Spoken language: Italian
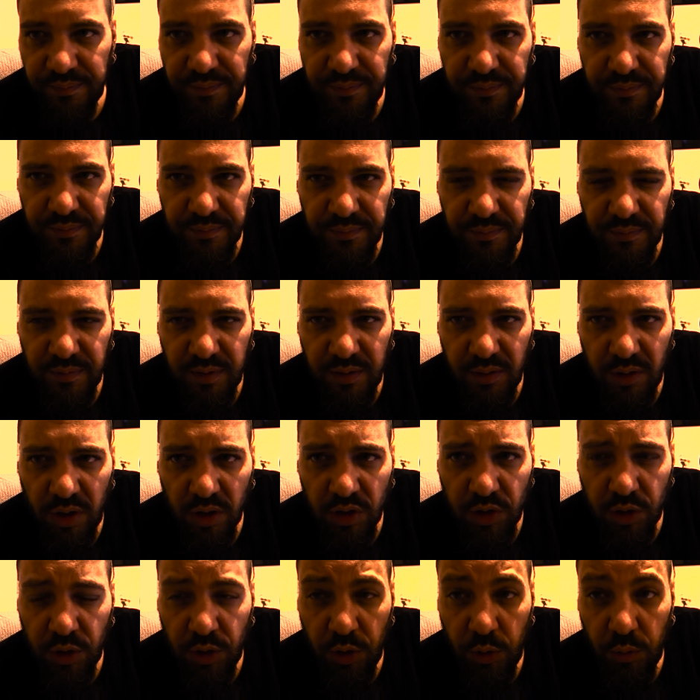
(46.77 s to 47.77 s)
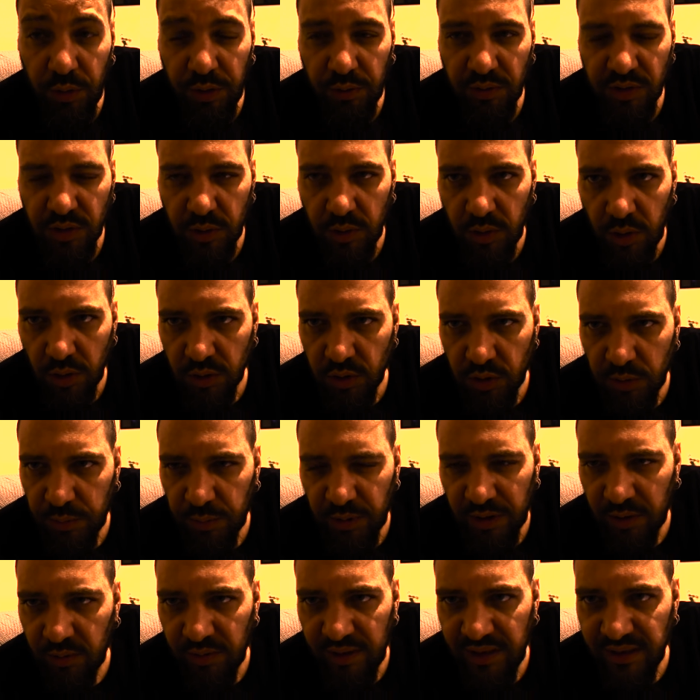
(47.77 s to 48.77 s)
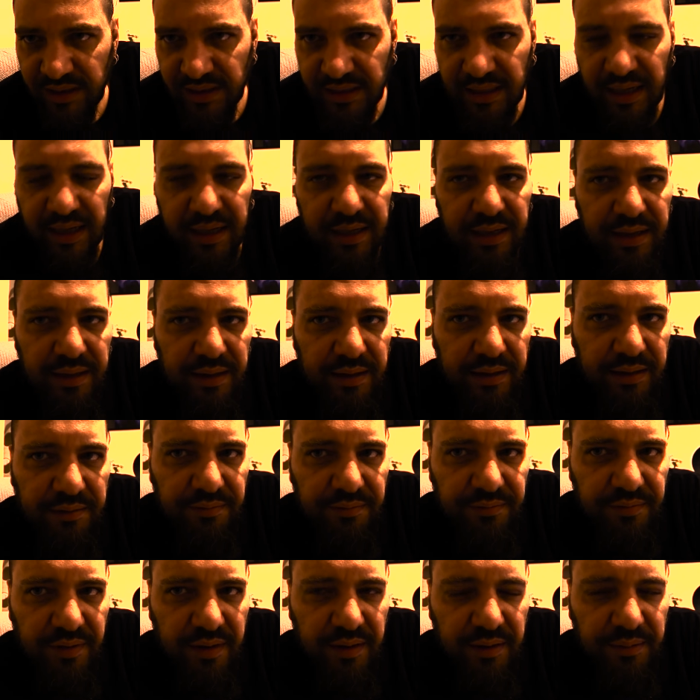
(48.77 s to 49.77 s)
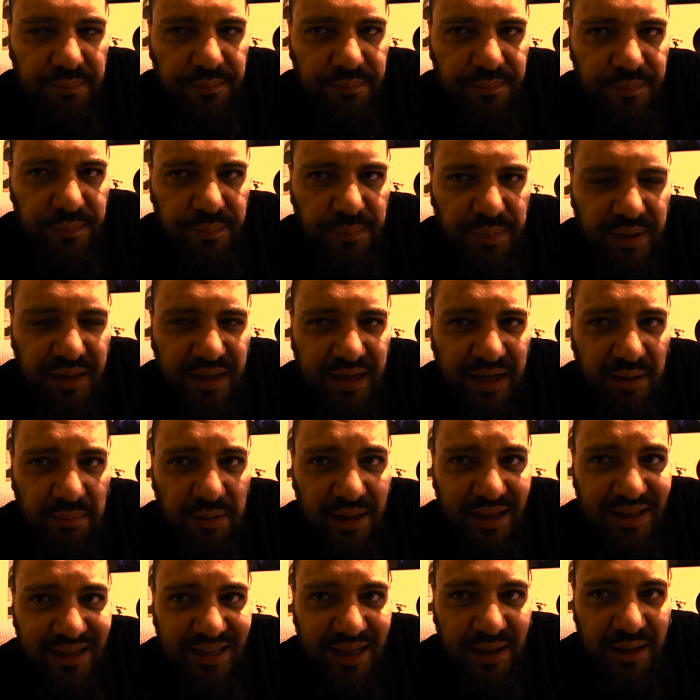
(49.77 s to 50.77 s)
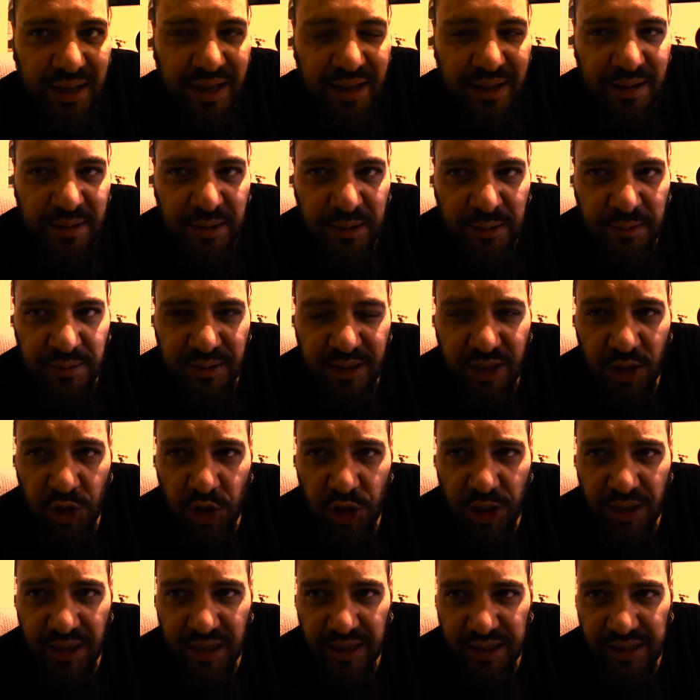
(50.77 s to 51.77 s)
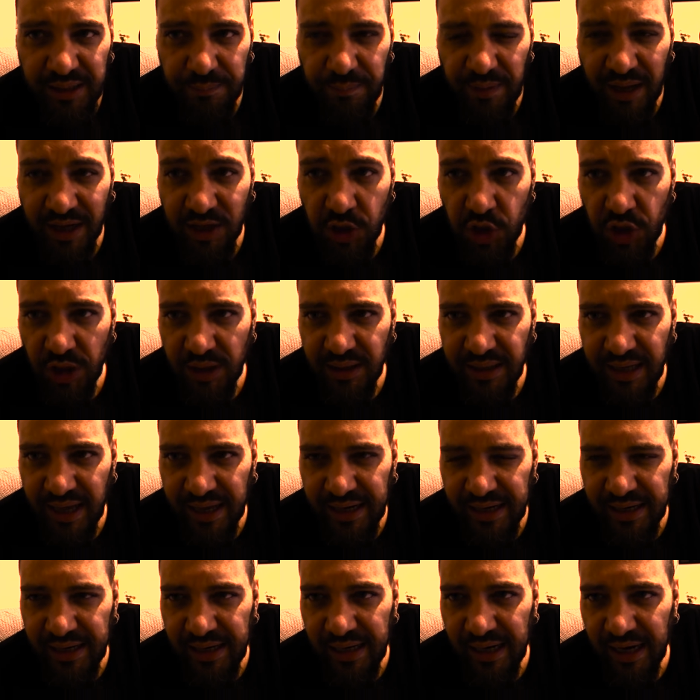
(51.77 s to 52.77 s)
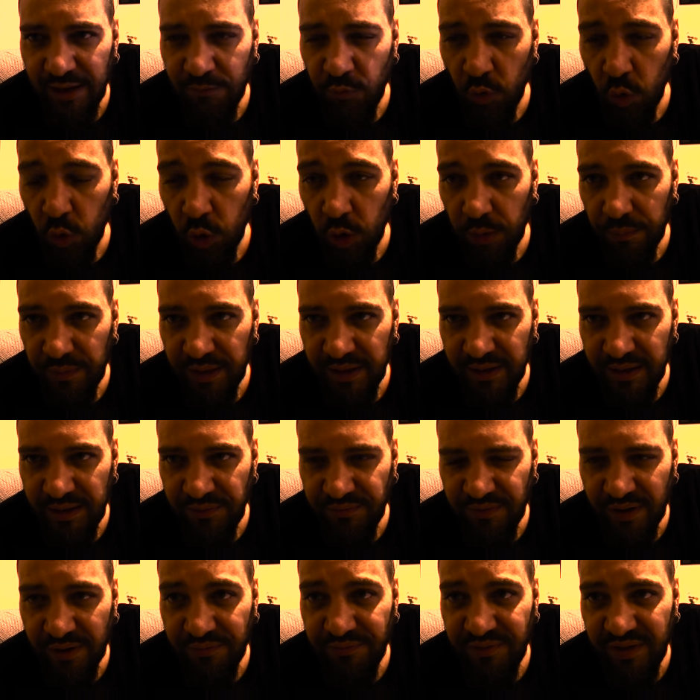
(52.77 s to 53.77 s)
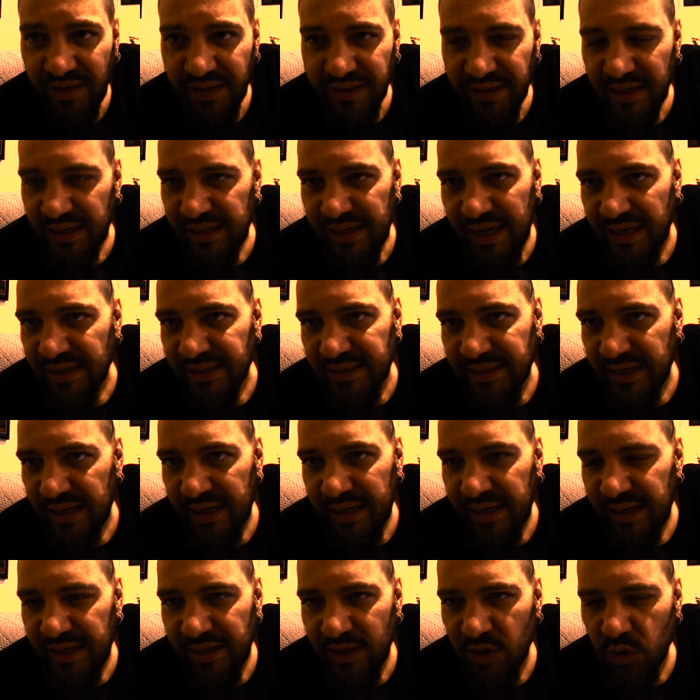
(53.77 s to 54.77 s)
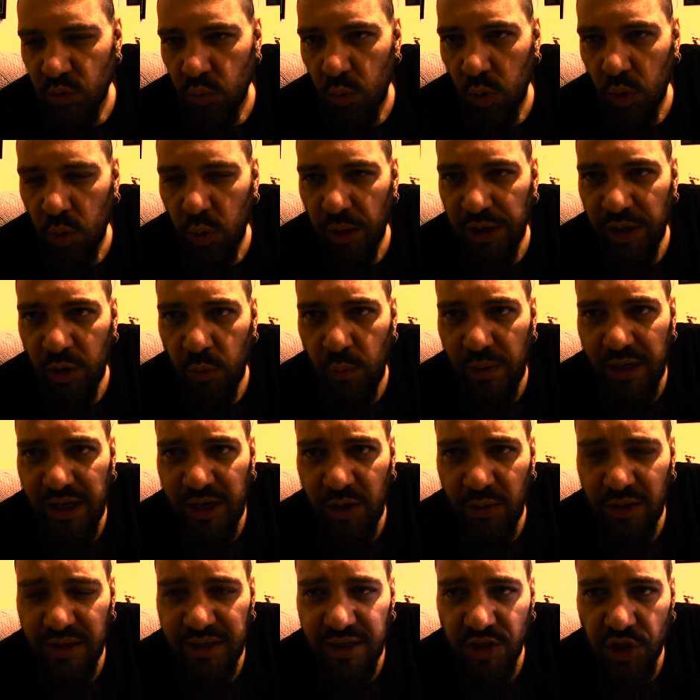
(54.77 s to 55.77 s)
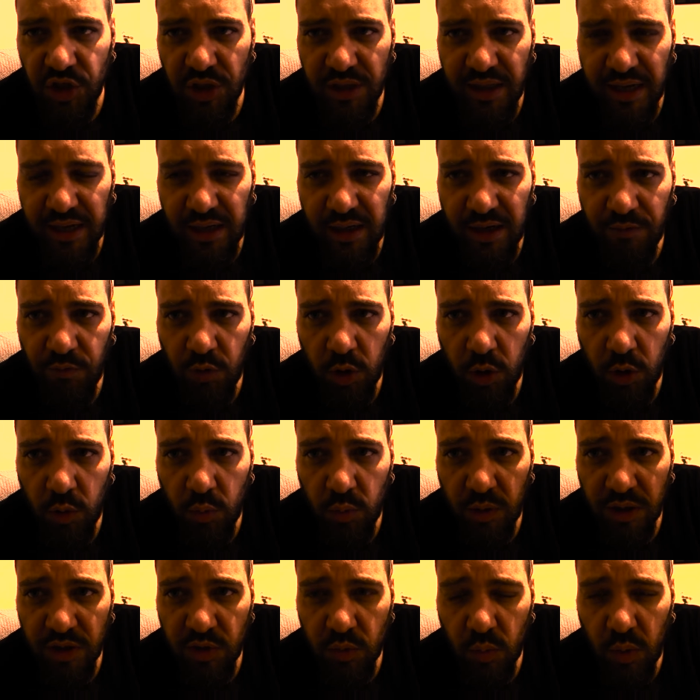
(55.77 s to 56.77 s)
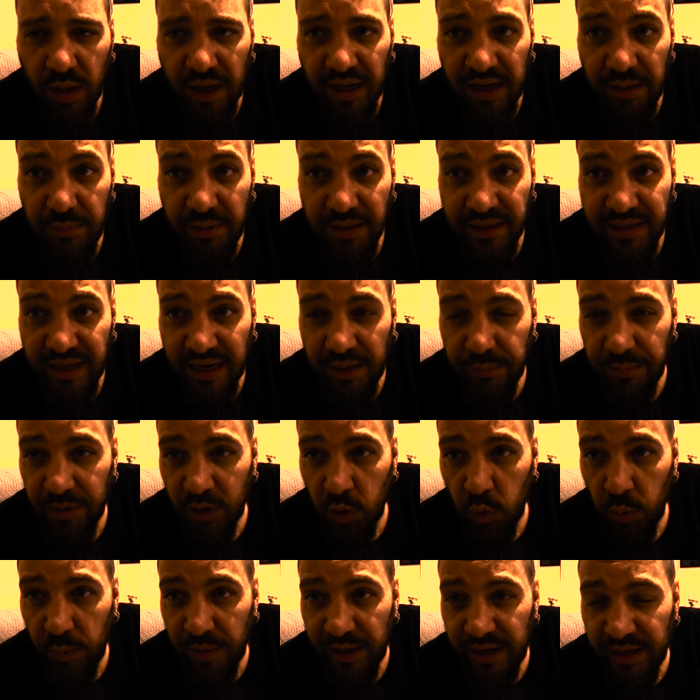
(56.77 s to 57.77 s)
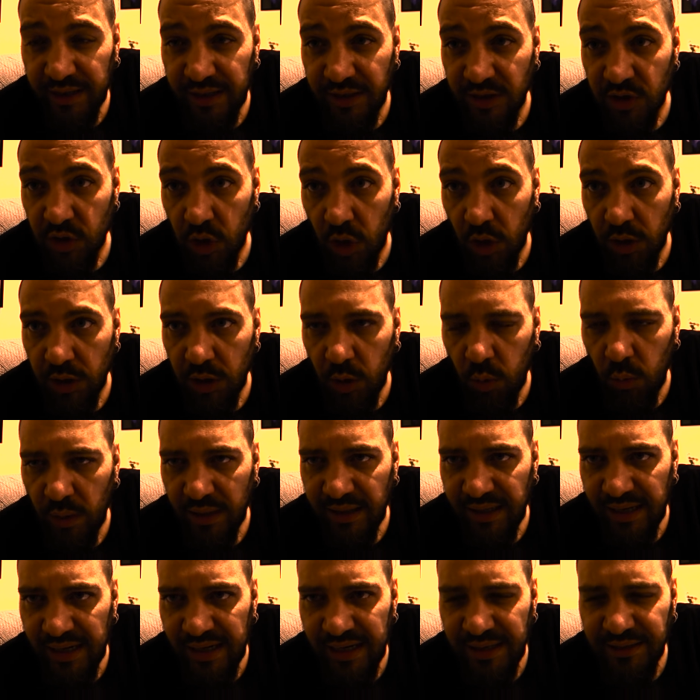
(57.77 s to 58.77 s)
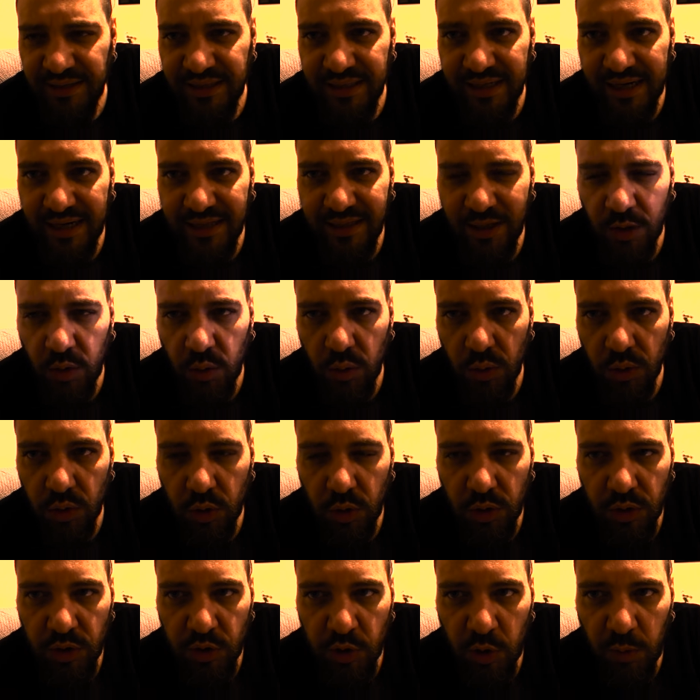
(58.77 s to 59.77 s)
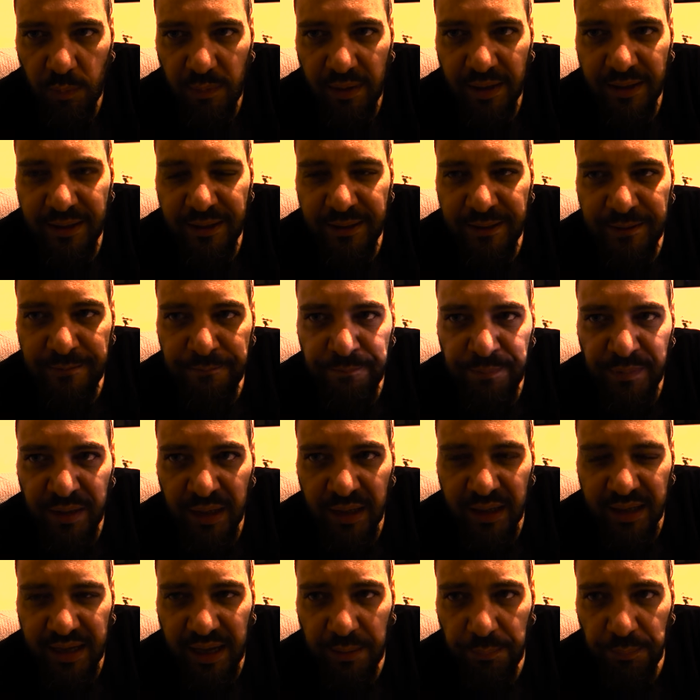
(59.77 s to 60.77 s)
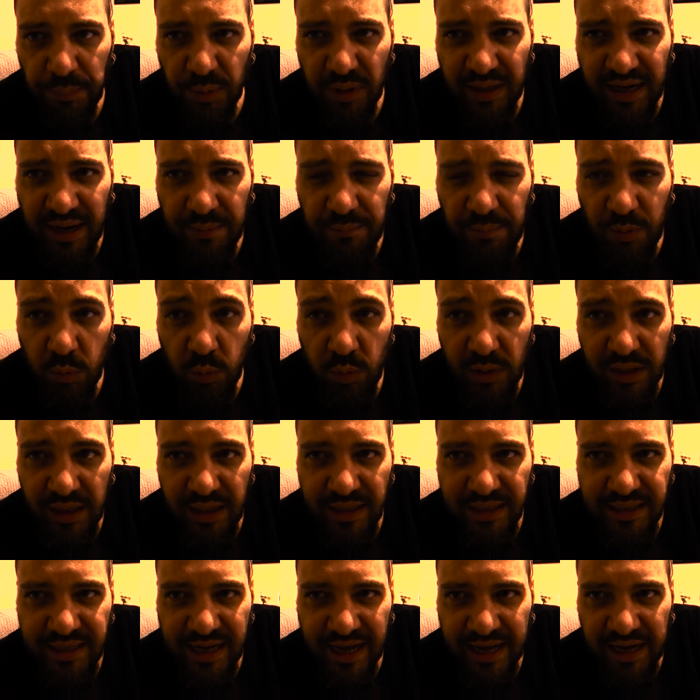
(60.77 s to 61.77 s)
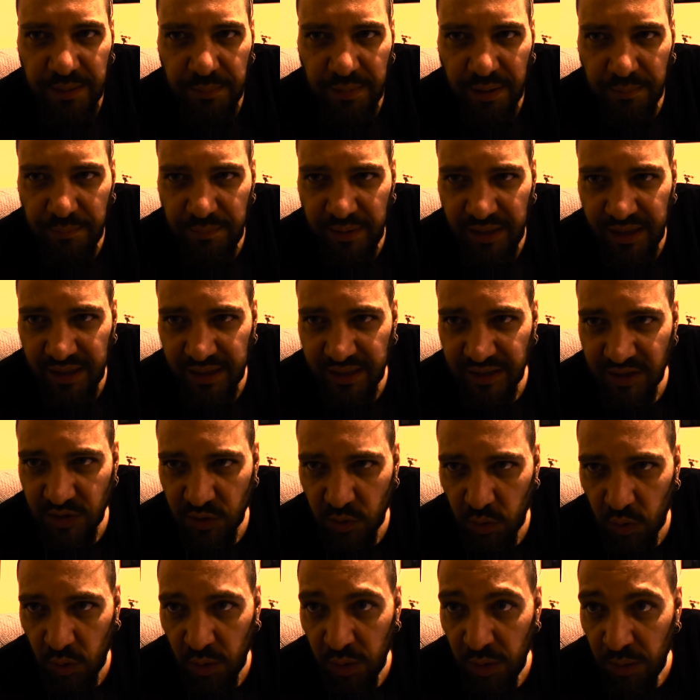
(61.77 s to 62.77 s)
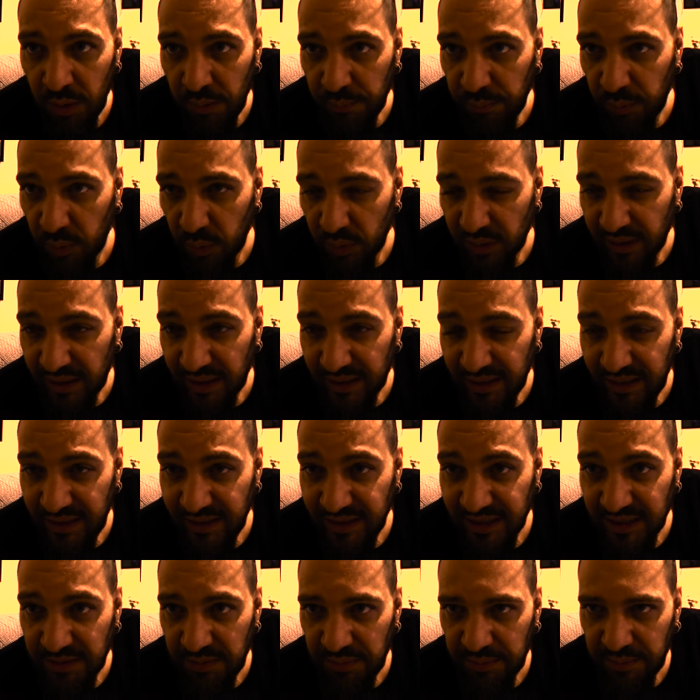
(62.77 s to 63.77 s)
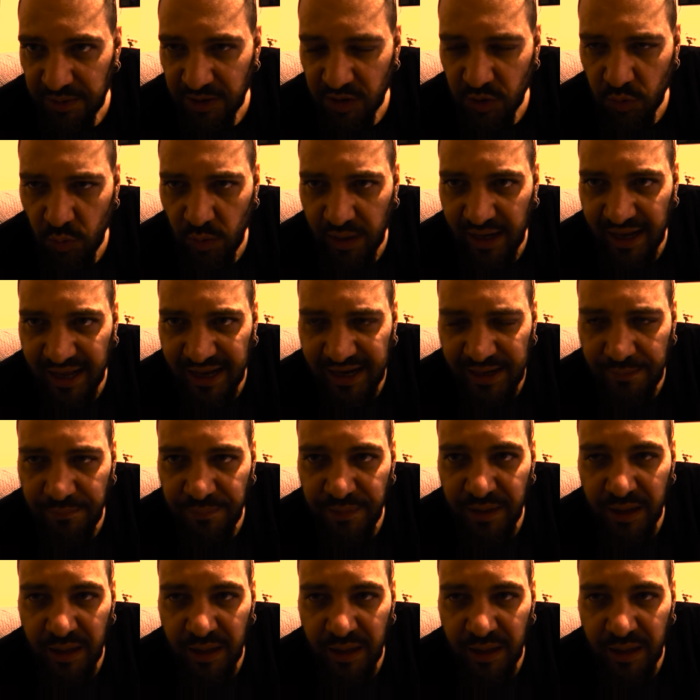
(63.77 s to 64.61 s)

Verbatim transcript: Il nostro Dewey, questo, il nostro protagonista, eh, eh, praticamente decide di accettare il lavoro e di far finta di essere il suo coinquilino e di accettare il lavoro in una scuola elementare per recuperare dei soldi. Quando è lì si rende conto, insomma, che potrebbe utilizzare i bambini che sono portatissimi per suonare